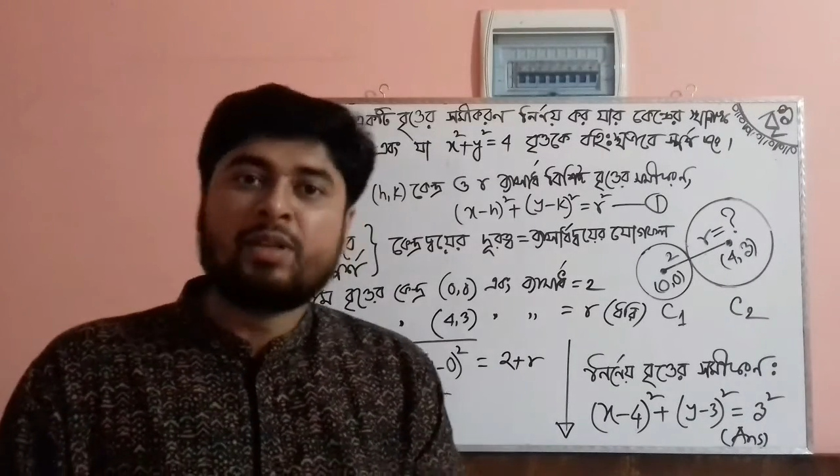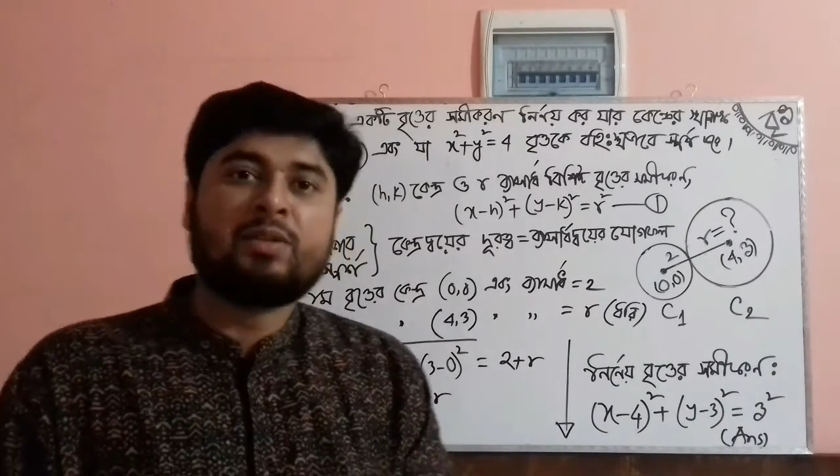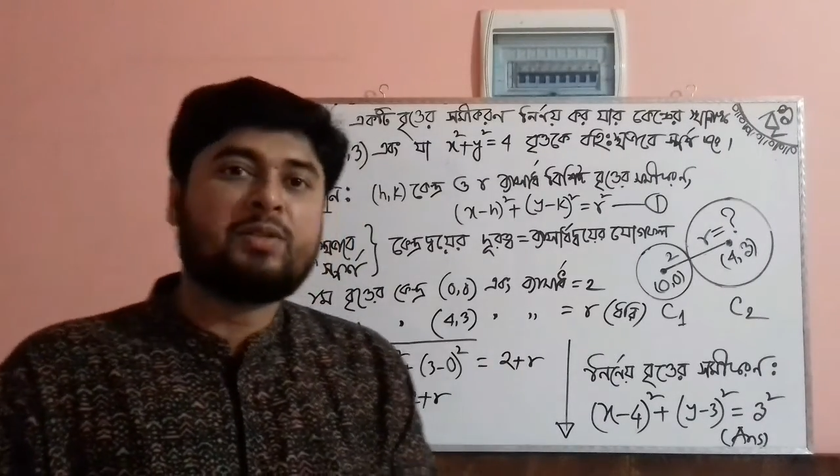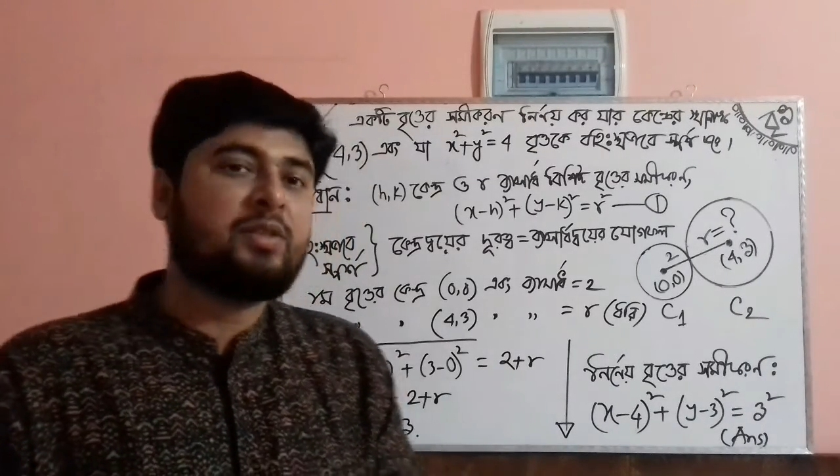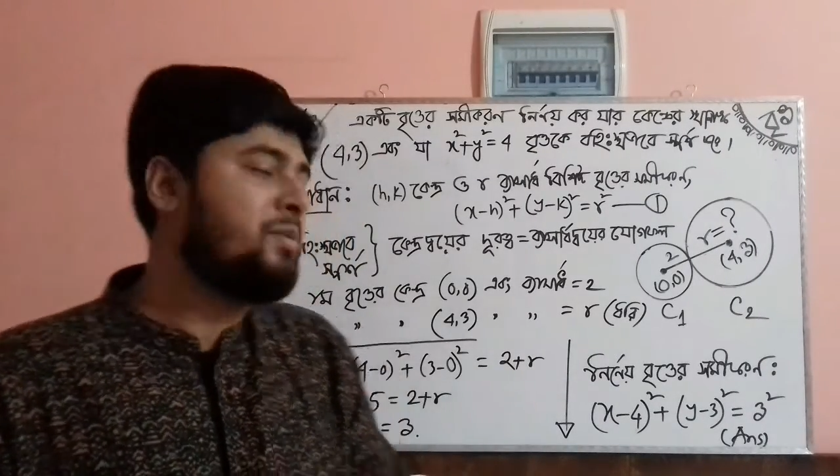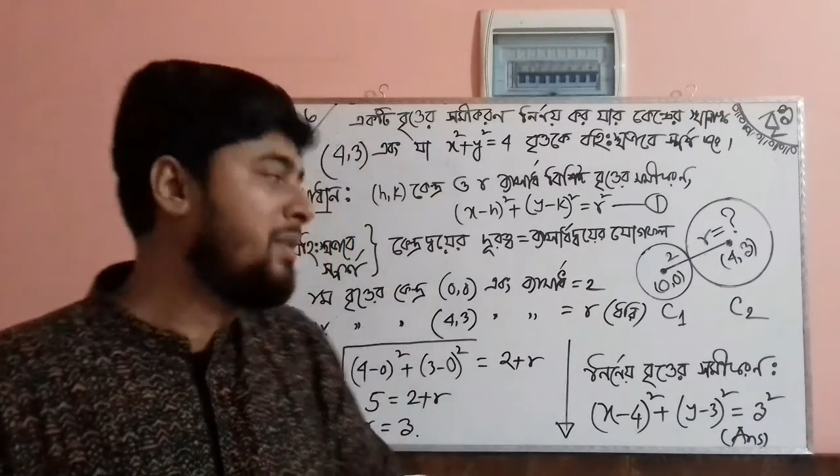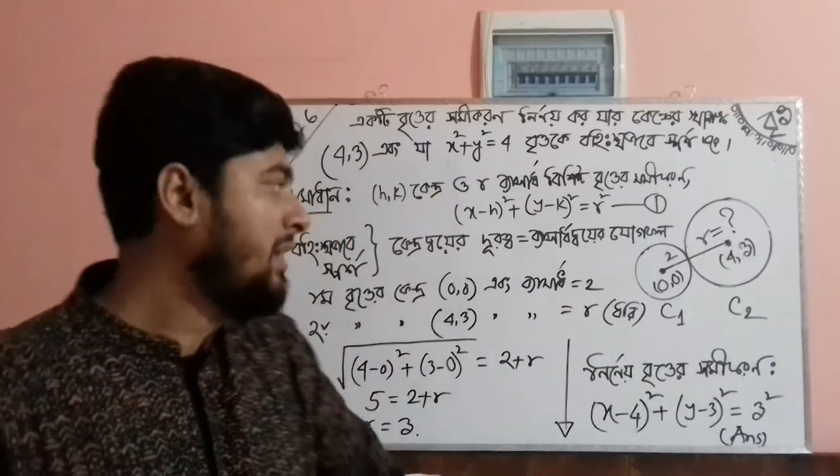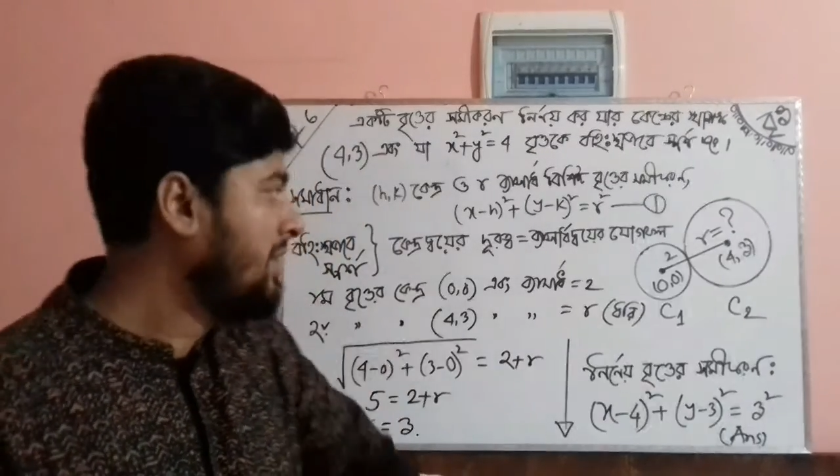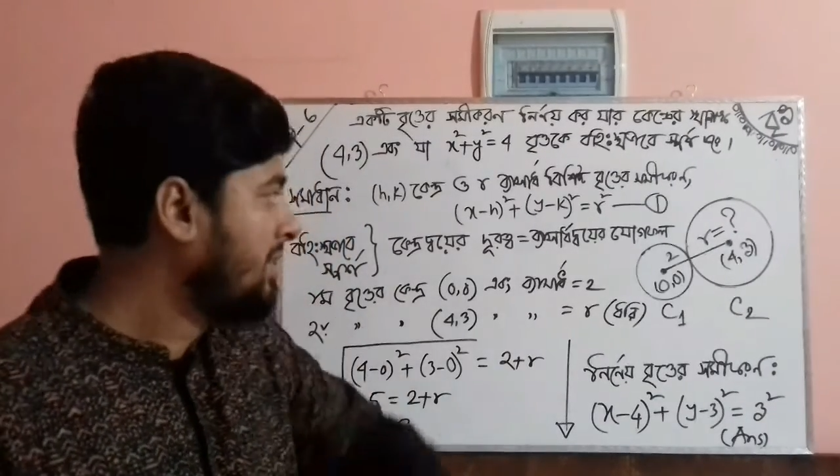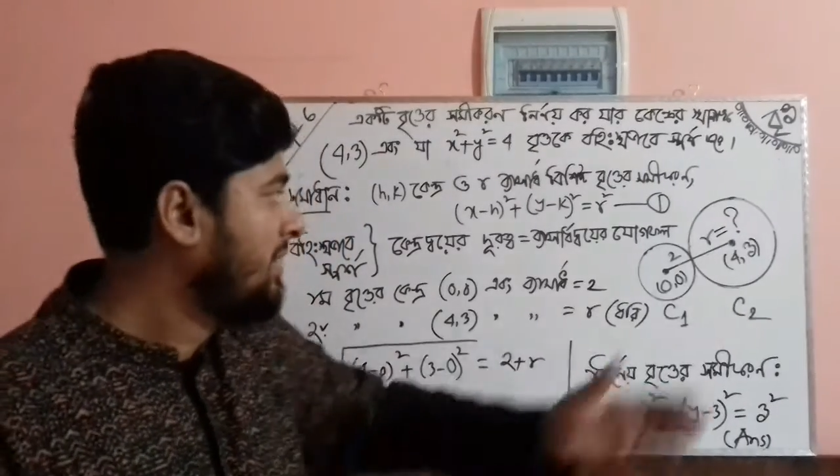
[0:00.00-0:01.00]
বের করতে হবে